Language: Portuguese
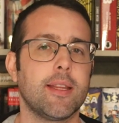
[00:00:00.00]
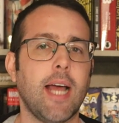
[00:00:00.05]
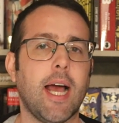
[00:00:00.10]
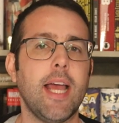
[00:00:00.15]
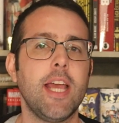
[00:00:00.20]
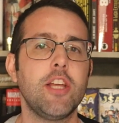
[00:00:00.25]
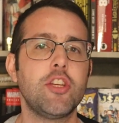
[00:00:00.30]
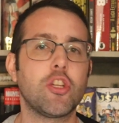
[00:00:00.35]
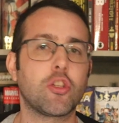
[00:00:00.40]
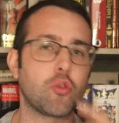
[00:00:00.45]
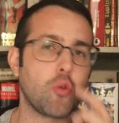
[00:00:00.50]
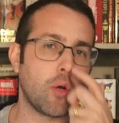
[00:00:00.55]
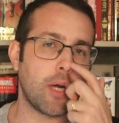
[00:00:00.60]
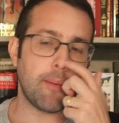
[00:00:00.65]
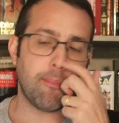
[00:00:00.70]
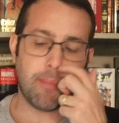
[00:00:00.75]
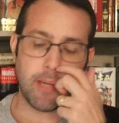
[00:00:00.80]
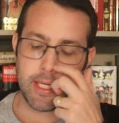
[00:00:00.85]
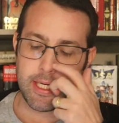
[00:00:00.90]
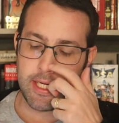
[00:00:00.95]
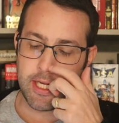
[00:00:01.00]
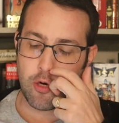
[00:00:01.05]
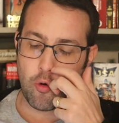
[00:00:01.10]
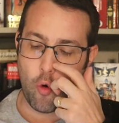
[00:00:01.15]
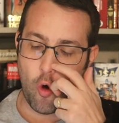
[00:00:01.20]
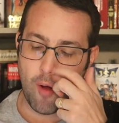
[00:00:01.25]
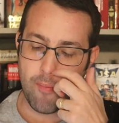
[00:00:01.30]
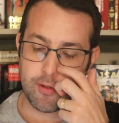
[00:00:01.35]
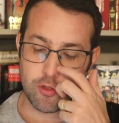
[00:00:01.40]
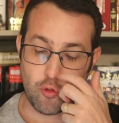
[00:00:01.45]
da editora Panini
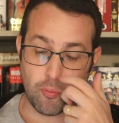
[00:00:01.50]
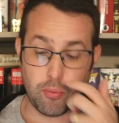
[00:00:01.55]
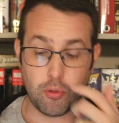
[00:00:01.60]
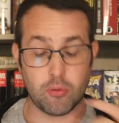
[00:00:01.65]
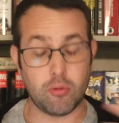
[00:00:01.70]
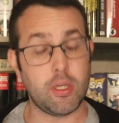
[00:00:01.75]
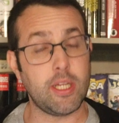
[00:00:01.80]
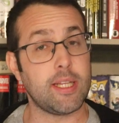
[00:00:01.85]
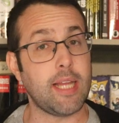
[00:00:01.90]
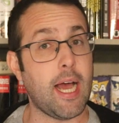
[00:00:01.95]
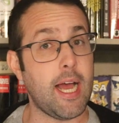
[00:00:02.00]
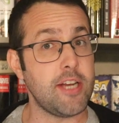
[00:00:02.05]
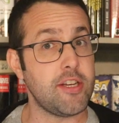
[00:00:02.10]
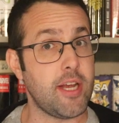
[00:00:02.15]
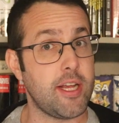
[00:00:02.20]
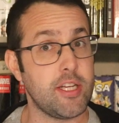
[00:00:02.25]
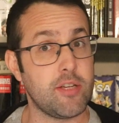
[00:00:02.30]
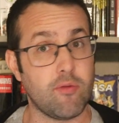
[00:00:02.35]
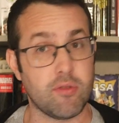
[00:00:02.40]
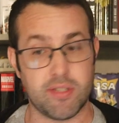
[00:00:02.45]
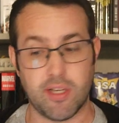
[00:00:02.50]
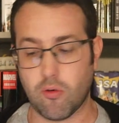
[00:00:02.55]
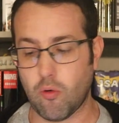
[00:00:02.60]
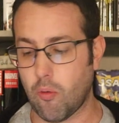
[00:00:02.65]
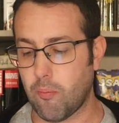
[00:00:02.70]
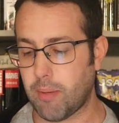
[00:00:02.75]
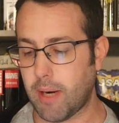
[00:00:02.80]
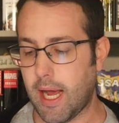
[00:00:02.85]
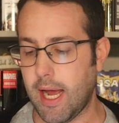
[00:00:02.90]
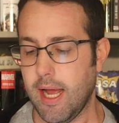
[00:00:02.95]
Comics, oportunidade aí de você
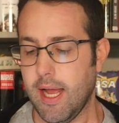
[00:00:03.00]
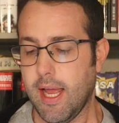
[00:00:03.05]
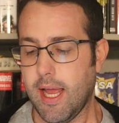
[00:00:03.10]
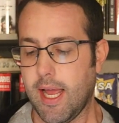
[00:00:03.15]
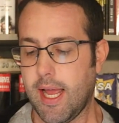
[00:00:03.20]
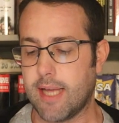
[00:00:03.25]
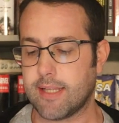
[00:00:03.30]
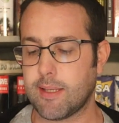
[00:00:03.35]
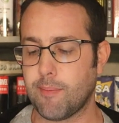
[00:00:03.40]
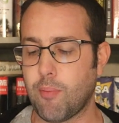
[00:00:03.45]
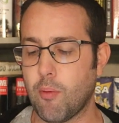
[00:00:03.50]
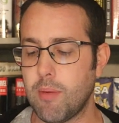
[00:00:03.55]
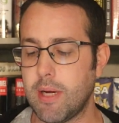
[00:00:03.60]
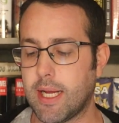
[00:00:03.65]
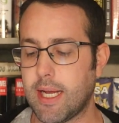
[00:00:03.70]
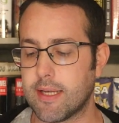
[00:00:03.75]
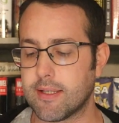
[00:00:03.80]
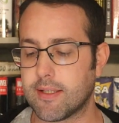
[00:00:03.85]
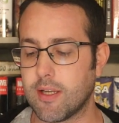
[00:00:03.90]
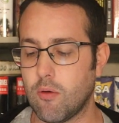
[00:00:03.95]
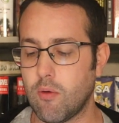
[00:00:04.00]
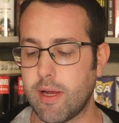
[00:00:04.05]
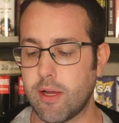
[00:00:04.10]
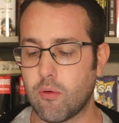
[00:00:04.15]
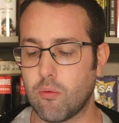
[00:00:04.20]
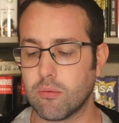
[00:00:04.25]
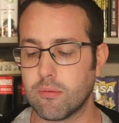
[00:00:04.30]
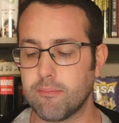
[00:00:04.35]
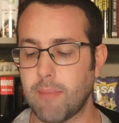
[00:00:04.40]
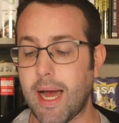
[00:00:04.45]
comprar essa publicação aí
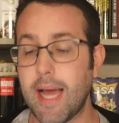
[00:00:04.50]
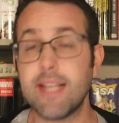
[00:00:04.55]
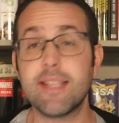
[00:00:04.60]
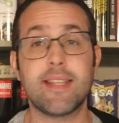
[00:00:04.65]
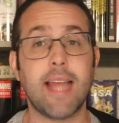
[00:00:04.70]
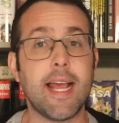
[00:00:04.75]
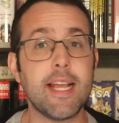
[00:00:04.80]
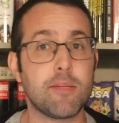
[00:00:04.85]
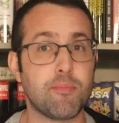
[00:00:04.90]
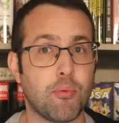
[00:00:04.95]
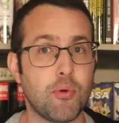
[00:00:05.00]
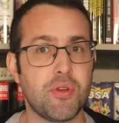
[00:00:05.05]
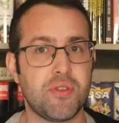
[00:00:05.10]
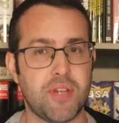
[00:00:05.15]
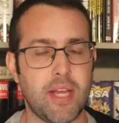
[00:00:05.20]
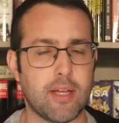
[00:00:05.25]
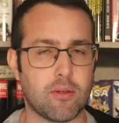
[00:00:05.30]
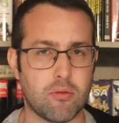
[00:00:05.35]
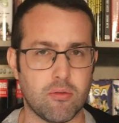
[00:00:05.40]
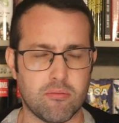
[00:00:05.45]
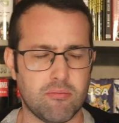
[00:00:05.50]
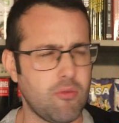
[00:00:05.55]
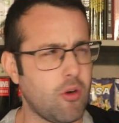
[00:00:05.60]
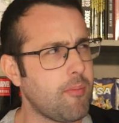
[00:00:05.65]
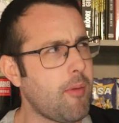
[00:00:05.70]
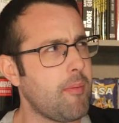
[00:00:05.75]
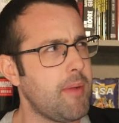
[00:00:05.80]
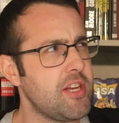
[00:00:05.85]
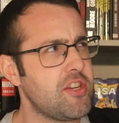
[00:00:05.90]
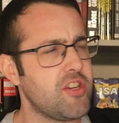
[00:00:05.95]
com mais 10%.
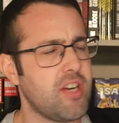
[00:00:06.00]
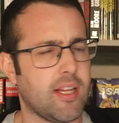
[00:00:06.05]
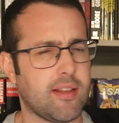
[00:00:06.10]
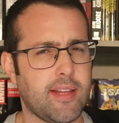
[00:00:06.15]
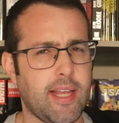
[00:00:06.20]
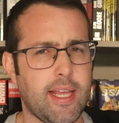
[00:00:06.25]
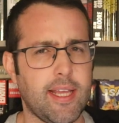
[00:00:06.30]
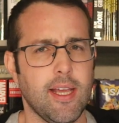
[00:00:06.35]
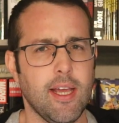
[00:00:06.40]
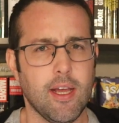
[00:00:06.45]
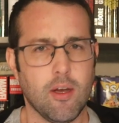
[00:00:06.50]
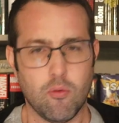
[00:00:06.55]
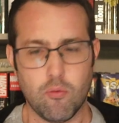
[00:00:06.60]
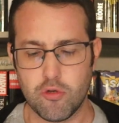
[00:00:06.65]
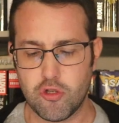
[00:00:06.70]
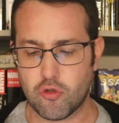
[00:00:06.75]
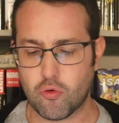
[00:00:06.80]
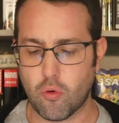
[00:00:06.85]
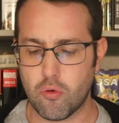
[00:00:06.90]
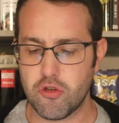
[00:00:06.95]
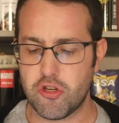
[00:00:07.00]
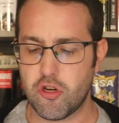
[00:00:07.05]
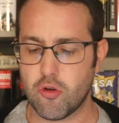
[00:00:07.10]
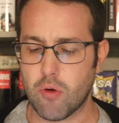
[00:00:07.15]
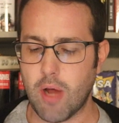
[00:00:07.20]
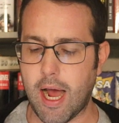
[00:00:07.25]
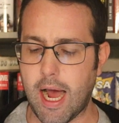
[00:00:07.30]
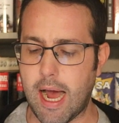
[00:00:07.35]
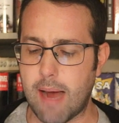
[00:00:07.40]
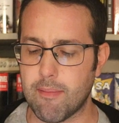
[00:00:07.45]
Normalmente já tem um descontinho
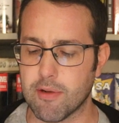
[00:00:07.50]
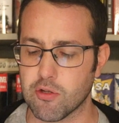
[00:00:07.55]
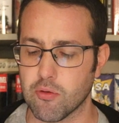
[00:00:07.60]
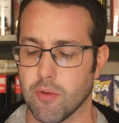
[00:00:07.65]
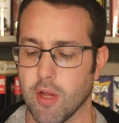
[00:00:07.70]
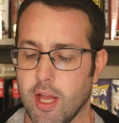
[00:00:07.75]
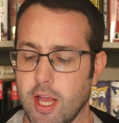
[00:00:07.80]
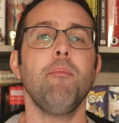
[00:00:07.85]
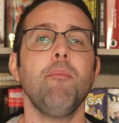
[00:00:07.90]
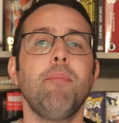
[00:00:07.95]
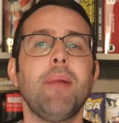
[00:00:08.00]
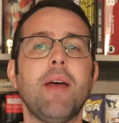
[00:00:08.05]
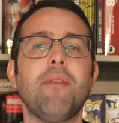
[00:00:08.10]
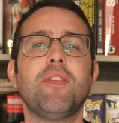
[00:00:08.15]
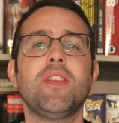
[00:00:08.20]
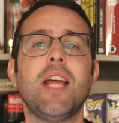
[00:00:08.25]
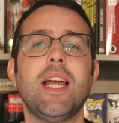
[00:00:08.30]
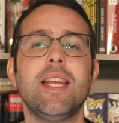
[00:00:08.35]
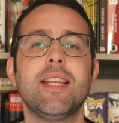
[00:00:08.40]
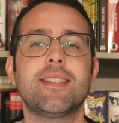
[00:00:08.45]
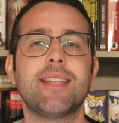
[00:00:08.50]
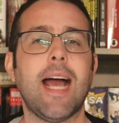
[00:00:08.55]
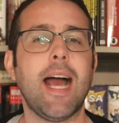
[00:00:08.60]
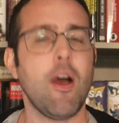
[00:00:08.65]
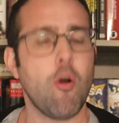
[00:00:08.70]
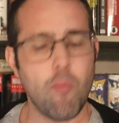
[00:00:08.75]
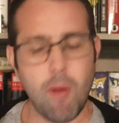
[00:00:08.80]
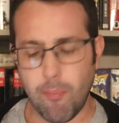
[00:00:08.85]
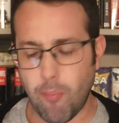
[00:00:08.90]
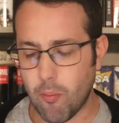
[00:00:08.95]
na Amazon. Para
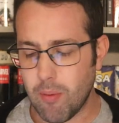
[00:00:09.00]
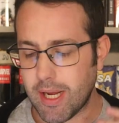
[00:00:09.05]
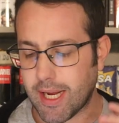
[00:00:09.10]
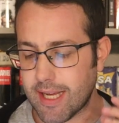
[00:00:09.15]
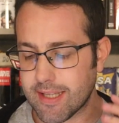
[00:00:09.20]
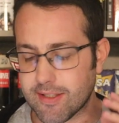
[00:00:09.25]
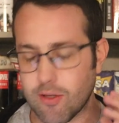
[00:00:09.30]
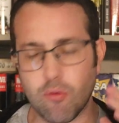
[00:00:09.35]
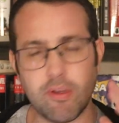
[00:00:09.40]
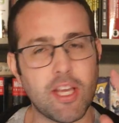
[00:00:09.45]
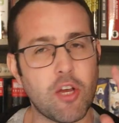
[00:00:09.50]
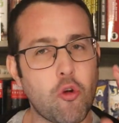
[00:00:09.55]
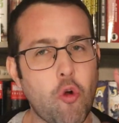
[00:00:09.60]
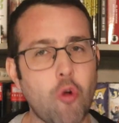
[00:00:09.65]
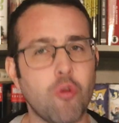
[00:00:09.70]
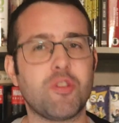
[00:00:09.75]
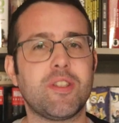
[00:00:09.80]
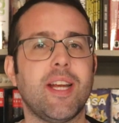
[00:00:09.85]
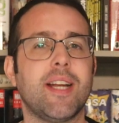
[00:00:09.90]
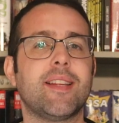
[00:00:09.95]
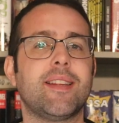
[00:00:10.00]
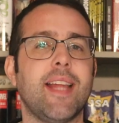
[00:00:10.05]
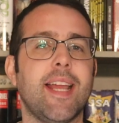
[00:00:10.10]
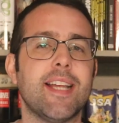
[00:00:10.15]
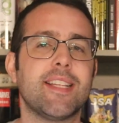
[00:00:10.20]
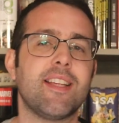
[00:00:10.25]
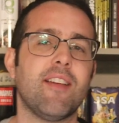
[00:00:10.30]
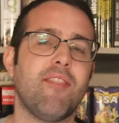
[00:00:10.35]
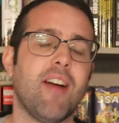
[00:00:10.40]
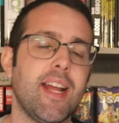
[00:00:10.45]
finalizar, uma publicação que com
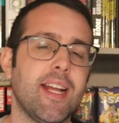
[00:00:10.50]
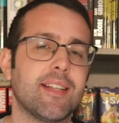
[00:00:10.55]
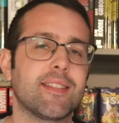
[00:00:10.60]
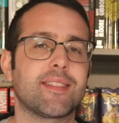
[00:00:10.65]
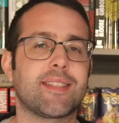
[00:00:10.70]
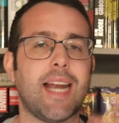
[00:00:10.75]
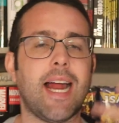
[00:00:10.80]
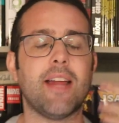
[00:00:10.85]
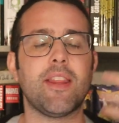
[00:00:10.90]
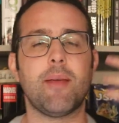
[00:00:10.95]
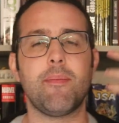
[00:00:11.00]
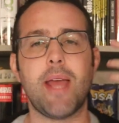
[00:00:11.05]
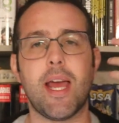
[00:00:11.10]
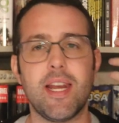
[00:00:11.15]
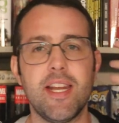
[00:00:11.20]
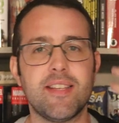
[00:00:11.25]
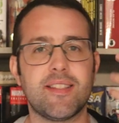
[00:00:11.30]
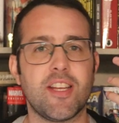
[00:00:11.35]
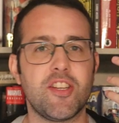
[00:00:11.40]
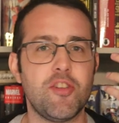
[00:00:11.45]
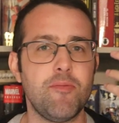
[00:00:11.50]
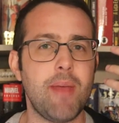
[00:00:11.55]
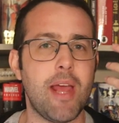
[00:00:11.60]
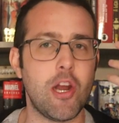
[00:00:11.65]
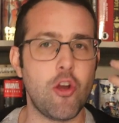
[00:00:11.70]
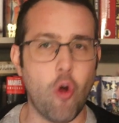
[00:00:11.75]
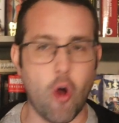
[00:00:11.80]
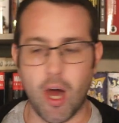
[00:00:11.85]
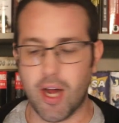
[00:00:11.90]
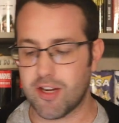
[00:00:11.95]
certeza vai entrar na minha lista de
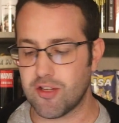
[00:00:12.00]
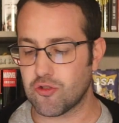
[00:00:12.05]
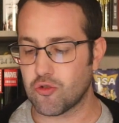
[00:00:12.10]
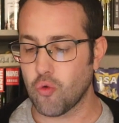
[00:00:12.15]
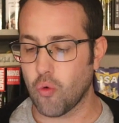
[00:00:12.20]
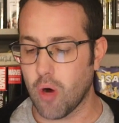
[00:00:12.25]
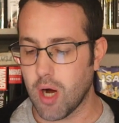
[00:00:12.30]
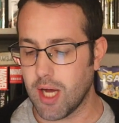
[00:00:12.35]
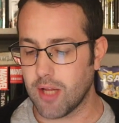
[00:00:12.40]
melhores do